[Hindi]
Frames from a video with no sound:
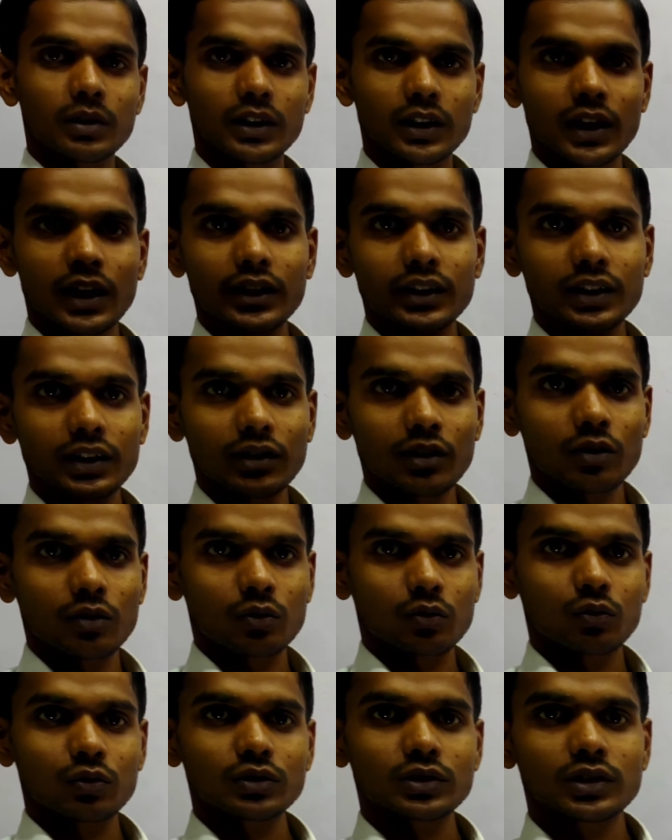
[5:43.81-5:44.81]
मदिरा थी
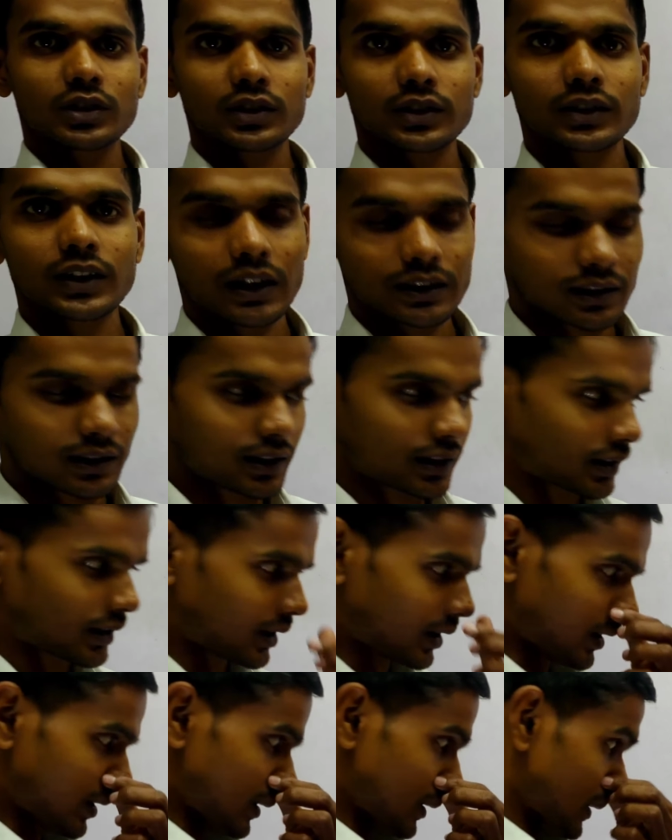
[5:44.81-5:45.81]
और कुछ
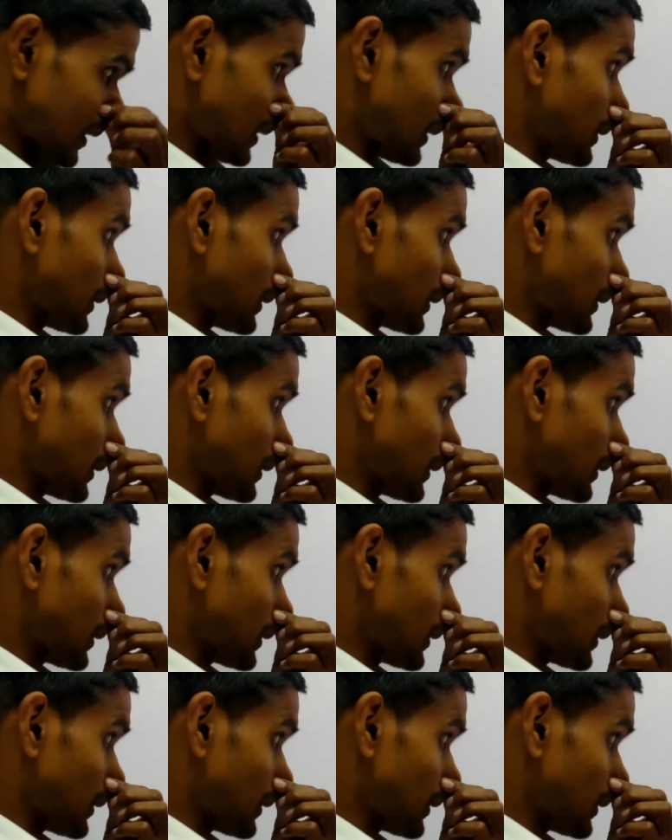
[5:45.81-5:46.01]
दार्शनिक थे